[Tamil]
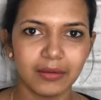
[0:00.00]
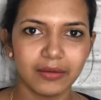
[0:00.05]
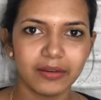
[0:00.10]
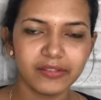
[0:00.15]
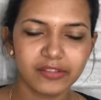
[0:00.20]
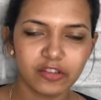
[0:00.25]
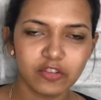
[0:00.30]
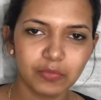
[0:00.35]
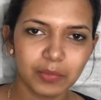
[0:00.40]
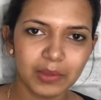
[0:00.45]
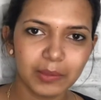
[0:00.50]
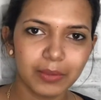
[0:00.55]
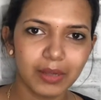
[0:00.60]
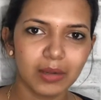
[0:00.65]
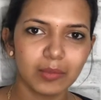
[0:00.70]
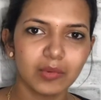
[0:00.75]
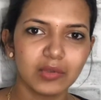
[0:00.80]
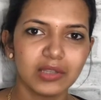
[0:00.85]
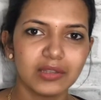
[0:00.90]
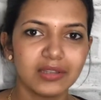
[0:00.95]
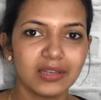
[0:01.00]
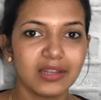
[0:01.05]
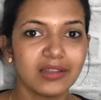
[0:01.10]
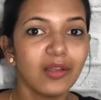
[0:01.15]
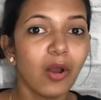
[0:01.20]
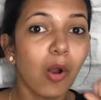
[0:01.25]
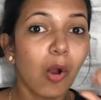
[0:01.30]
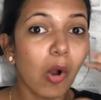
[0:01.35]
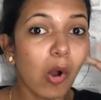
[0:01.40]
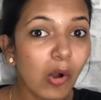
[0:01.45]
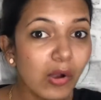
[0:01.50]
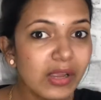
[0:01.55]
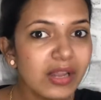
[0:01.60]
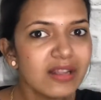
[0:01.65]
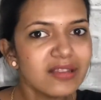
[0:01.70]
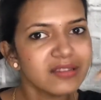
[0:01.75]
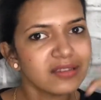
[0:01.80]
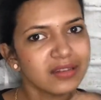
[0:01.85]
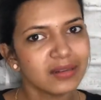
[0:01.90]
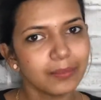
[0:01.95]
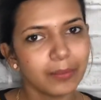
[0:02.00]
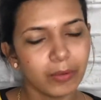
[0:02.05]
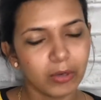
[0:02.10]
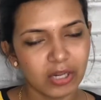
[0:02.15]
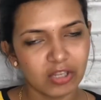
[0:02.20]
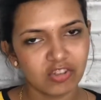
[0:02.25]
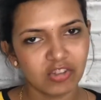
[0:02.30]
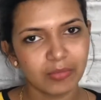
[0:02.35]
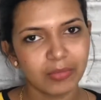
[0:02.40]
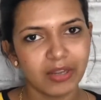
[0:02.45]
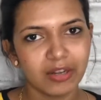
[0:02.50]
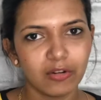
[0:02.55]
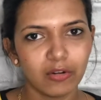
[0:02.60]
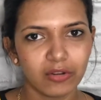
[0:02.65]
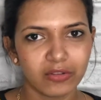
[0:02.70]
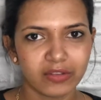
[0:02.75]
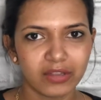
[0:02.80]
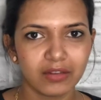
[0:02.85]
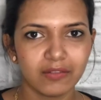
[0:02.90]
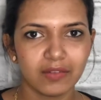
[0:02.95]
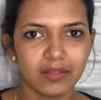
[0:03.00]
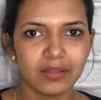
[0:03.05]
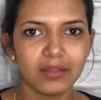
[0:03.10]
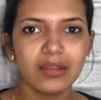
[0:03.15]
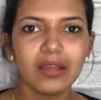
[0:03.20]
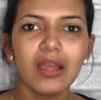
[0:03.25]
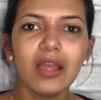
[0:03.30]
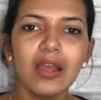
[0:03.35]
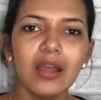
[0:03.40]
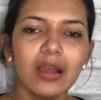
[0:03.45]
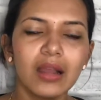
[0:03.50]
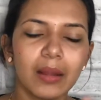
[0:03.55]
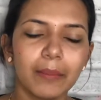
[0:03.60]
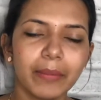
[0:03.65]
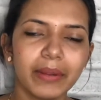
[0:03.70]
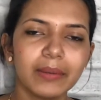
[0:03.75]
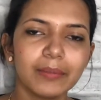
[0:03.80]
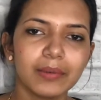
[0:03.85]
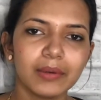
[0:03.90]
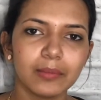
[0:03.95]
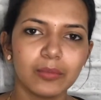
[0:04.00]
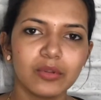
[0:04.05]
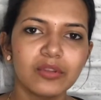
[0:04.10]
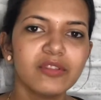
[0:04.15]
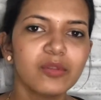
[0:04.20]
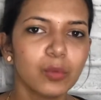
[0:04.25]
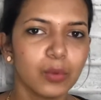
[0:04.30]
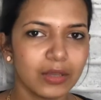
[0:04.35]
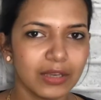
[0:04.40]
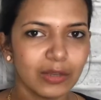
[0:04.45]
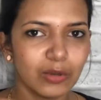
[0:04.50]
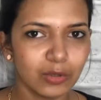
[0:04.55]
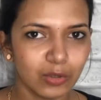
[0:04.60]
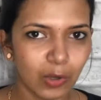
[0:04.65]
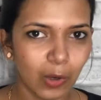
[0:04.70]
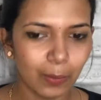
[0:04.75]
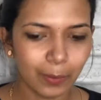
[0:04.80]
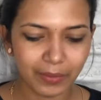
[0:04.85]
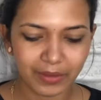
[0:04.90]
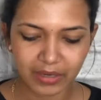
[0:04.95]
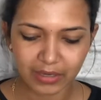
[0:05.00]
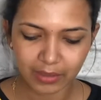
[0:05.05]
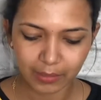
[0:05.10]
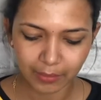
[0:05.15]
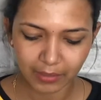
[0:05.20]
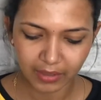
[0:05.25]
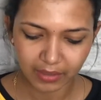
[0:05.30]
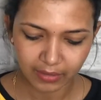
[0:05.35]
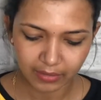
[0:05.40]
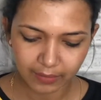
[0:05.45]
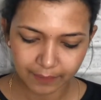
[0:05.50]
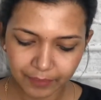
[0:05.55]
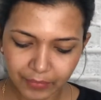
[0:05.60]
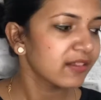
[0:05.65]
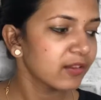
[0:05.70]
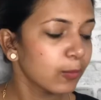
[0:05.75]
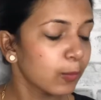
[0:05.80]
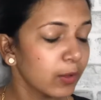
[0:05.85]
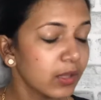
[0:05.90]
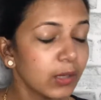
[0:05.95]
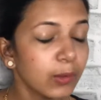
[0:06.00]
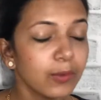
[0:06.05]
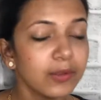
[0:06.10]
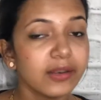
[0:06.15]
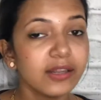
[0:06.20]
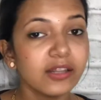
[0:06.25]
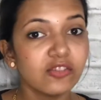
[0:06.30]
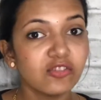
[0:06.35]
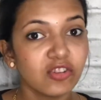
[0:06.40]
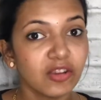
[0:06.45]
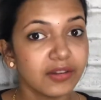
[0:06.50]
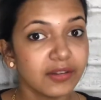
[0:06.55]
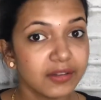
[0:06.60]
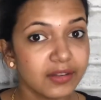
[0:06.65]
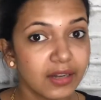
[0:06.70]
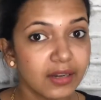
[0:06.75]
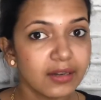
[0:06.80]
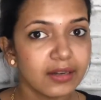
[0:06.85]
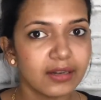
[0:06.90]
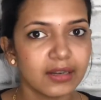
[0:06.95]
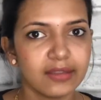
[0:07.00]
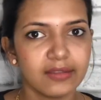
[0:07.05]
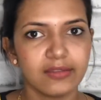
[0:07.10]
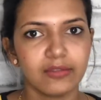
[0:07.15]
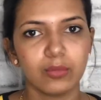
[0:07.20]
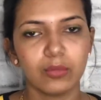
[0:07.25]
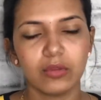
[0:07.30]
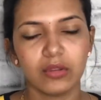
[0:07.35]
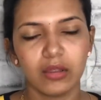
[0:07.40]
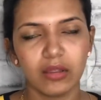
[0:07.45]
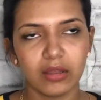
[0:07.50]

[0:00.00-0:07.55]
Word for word: ரிசர்ச் uh, பண்ணி பார்க்கும்போது தான் தெரியுது ஆயில்ஸ் அண்ட் பொட்டாசியம் ஹைட்ராக்சைடு வந்து கம்பைன் பண்ணும்போது இட்ஸ் வெரி குட் காம்பனண்ட் அப்படின்றது இட்ஸ் அ வெரி வெரி ஜென்டில் கிளென்ஸ்